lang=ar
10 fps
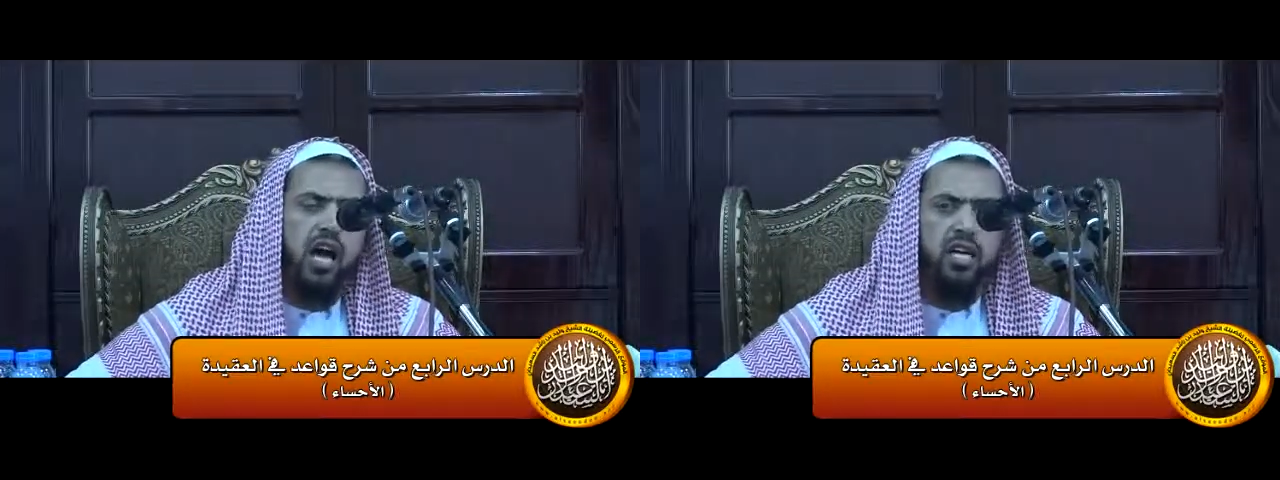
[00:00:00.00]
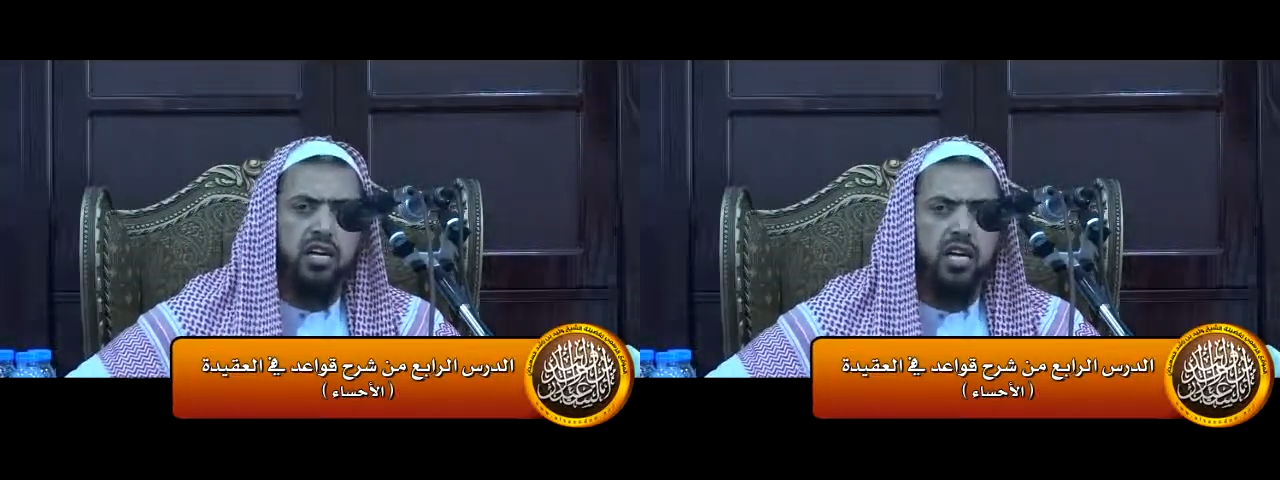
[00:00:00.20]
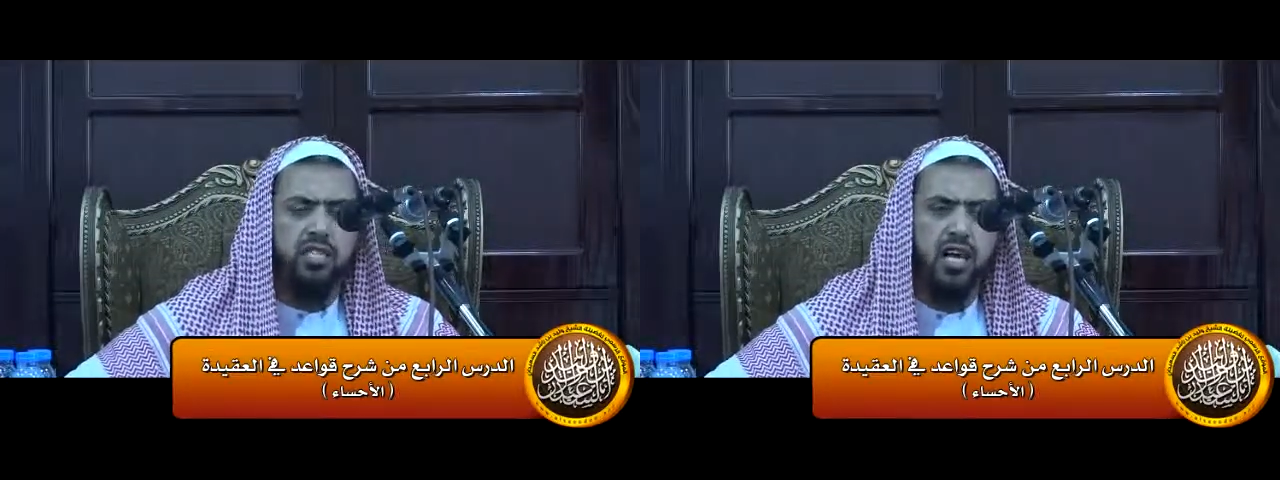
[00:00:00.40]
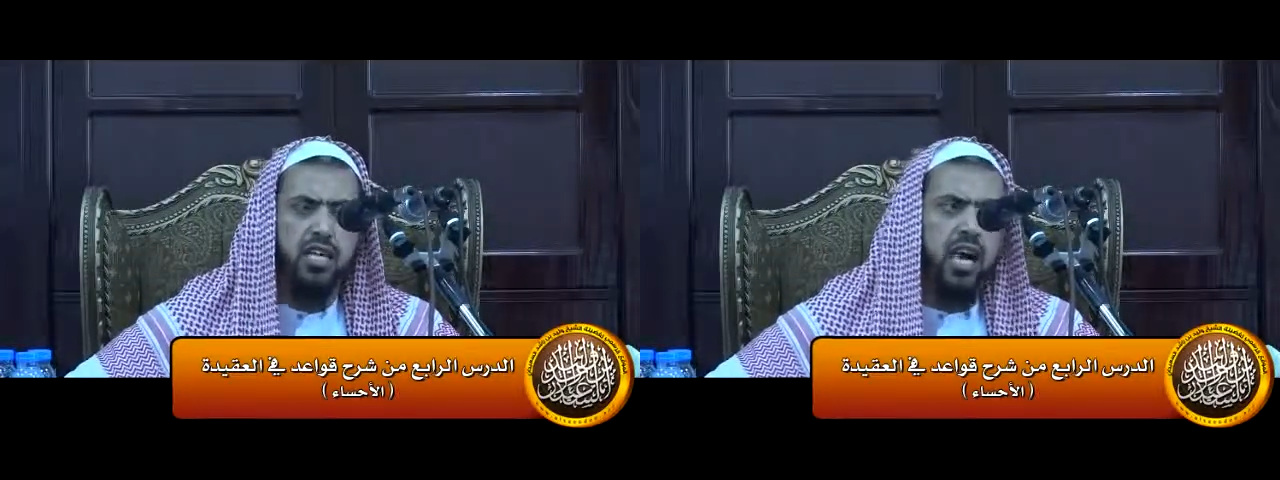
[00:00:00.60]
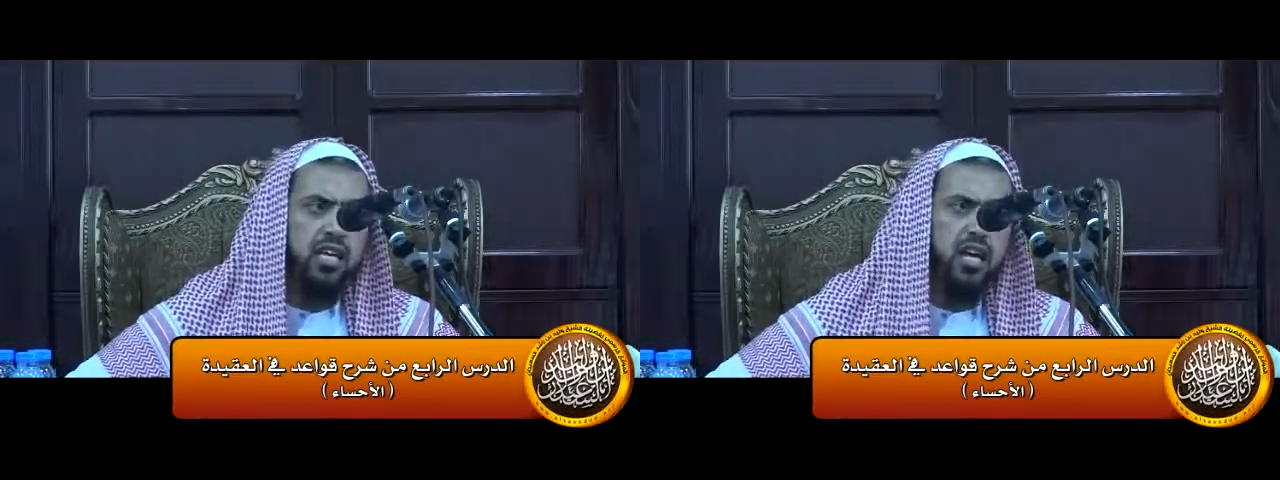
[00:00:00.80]
حقيقتها
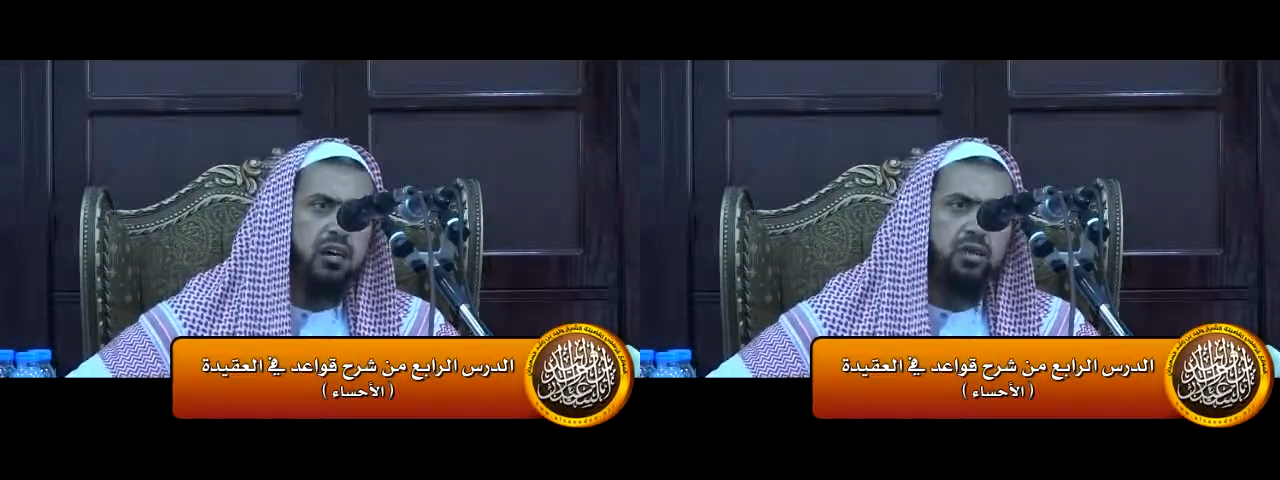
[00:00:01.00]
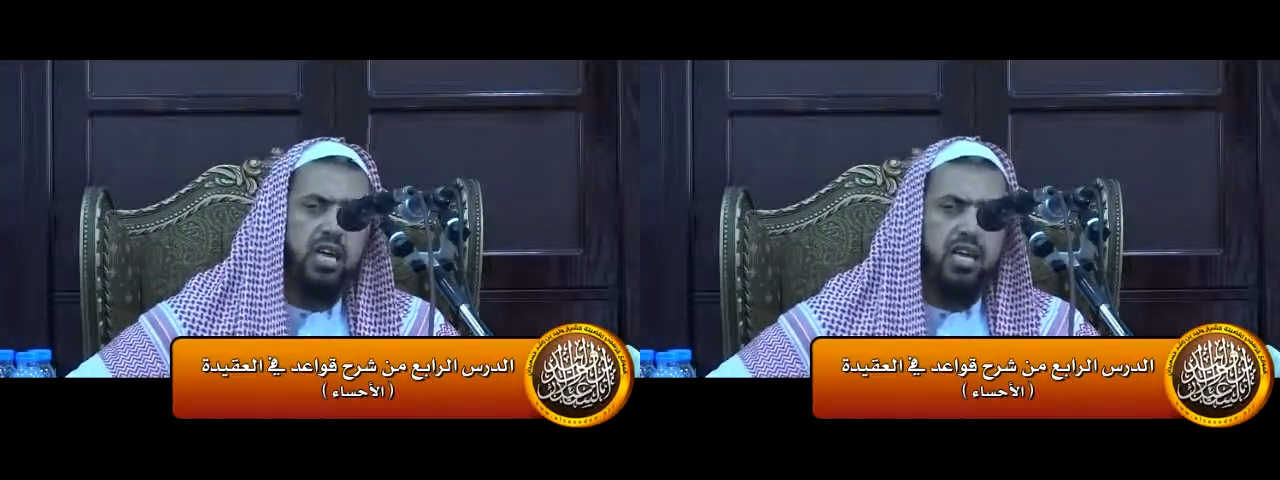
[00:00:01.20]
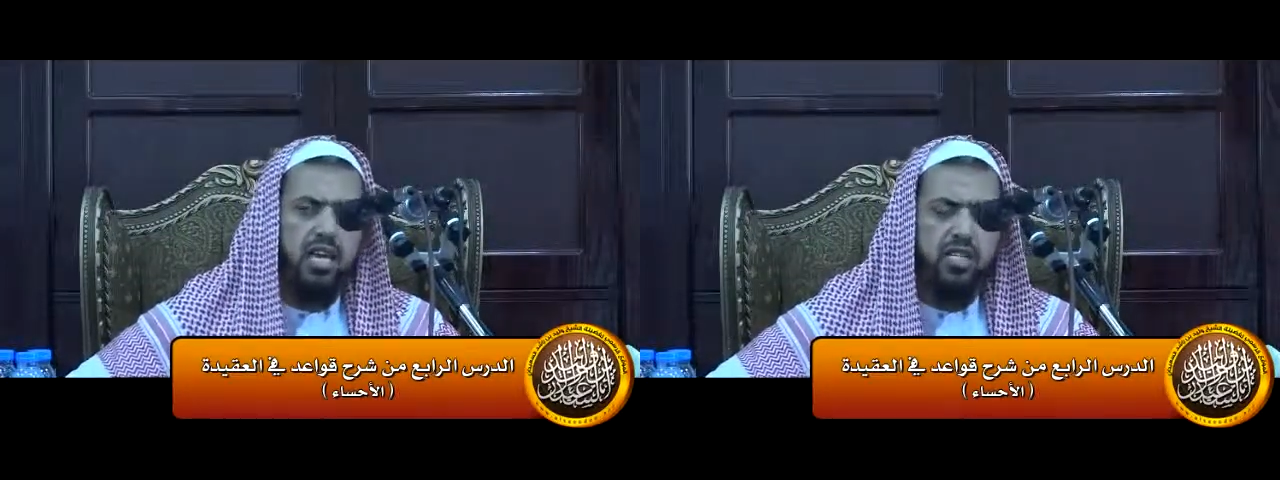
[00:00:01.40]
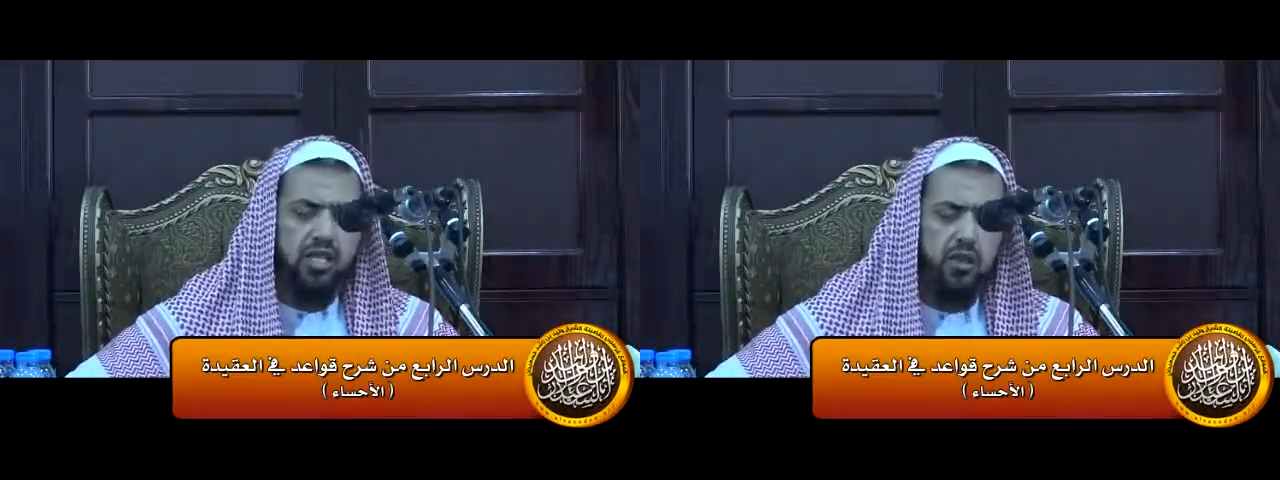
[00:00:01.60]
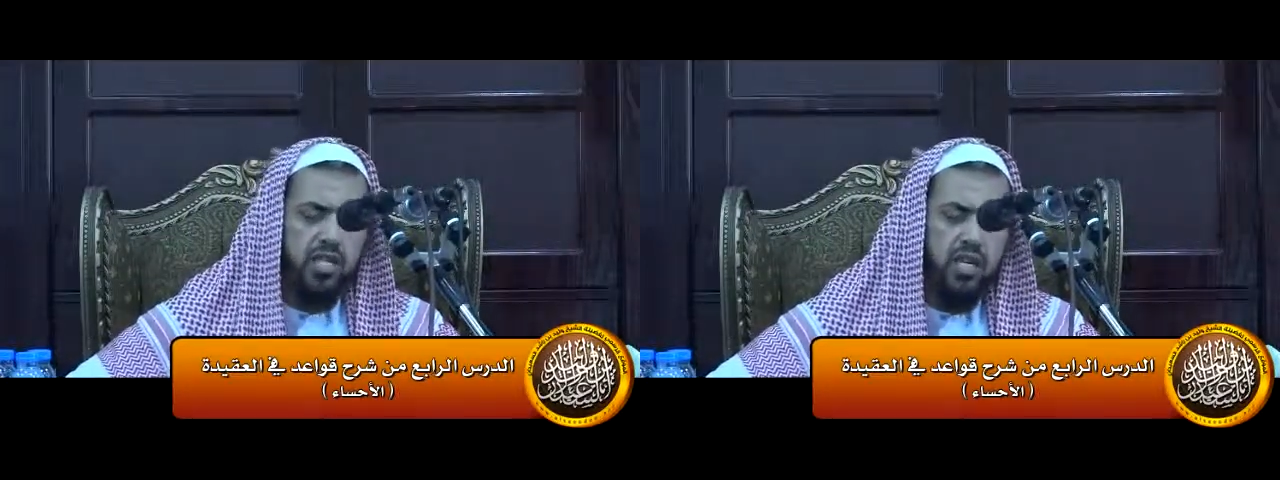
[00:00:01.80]
اللائقة بالله عز
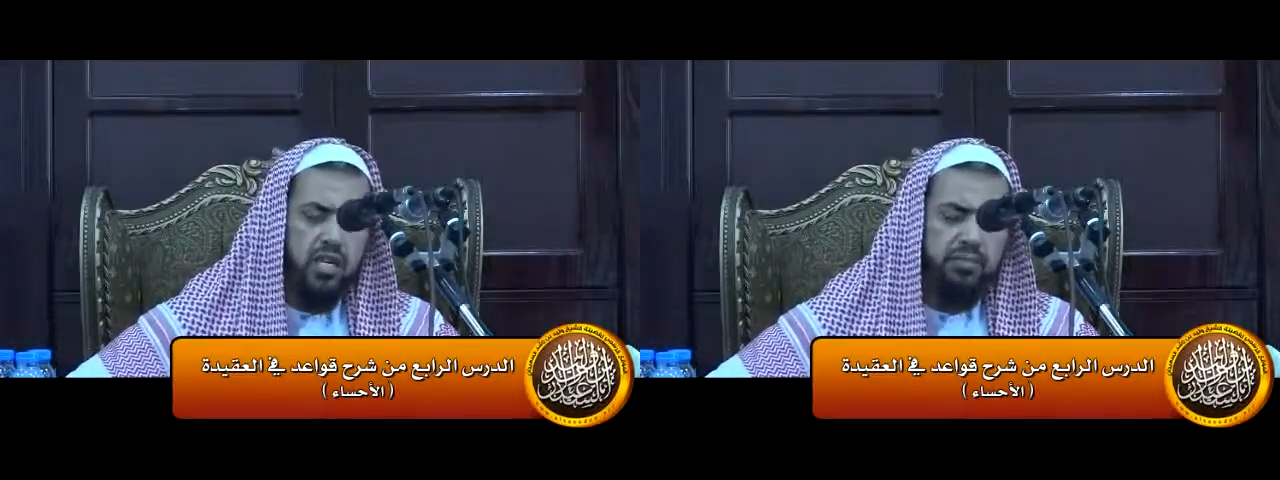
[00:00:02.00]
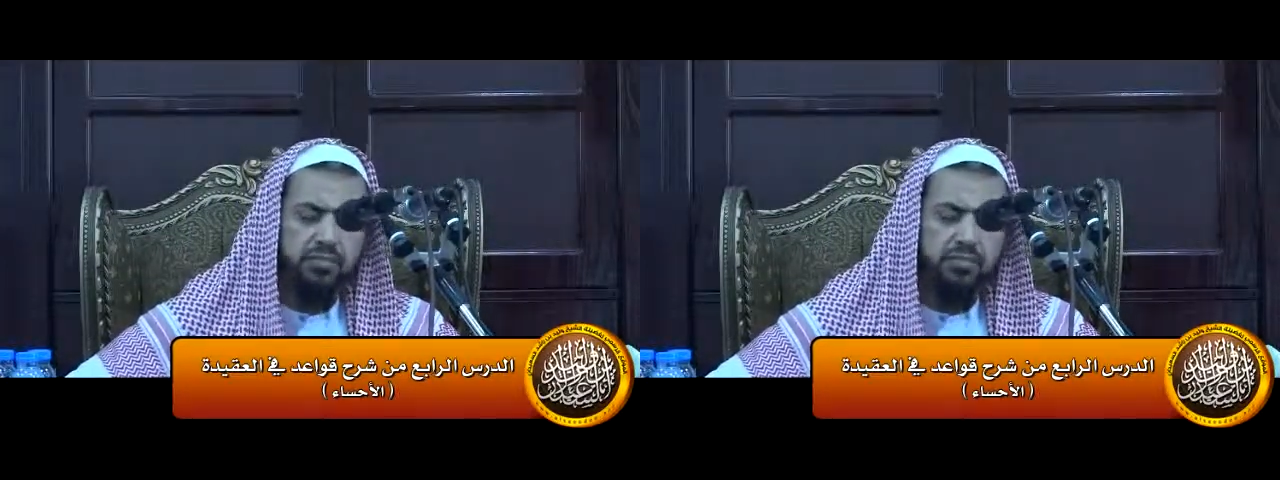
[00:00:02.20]
وجل